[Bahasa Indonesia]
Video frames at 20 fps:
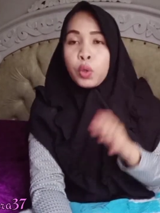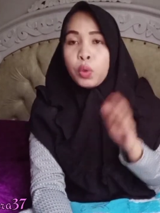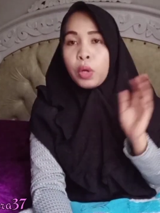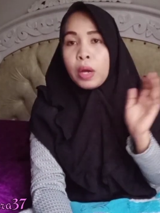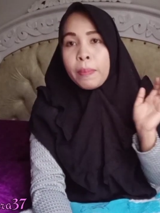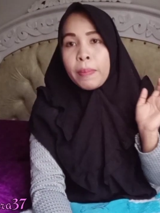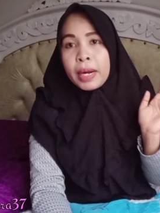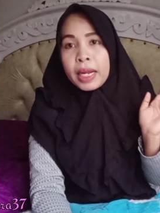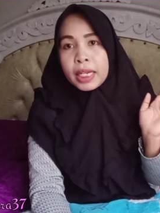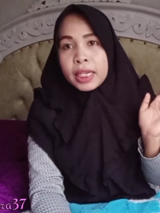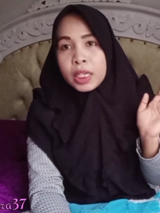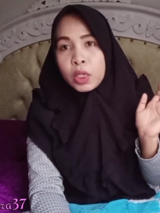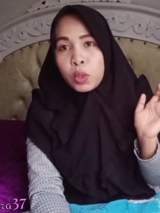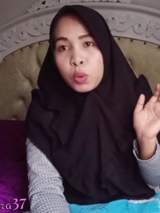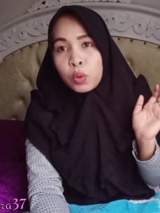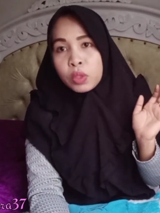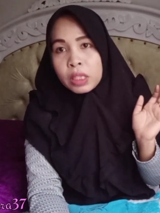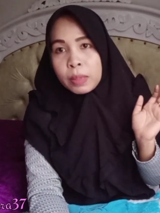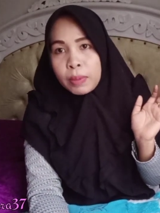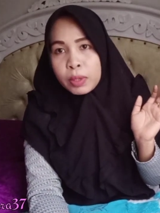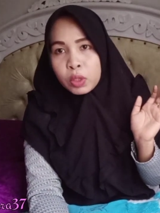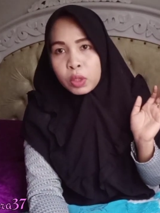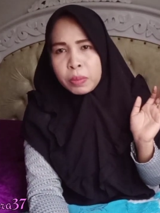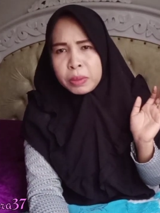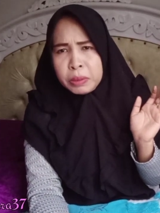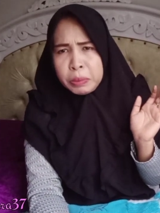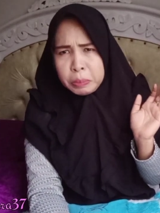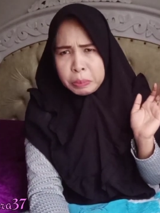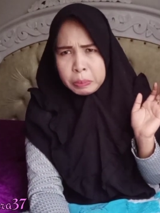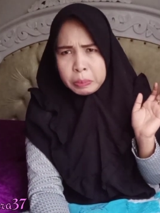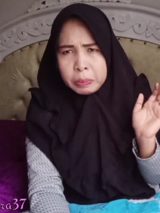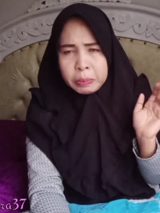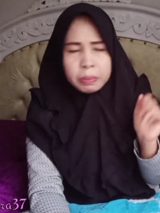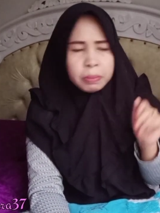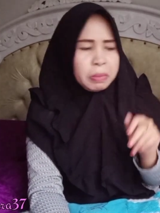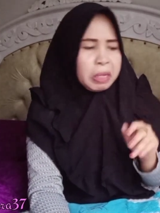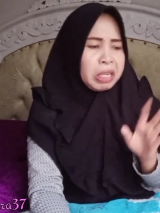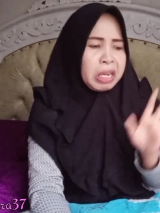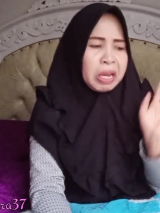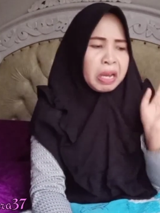Apalagi nunggu sama suami
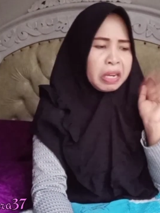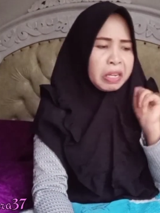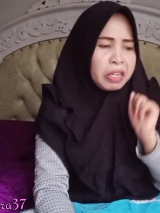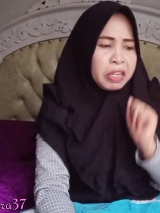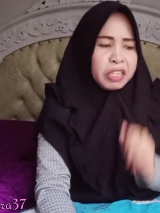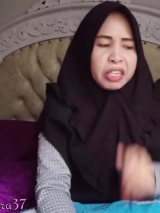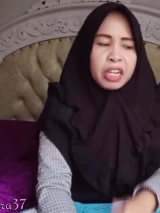hmm, Mana ada,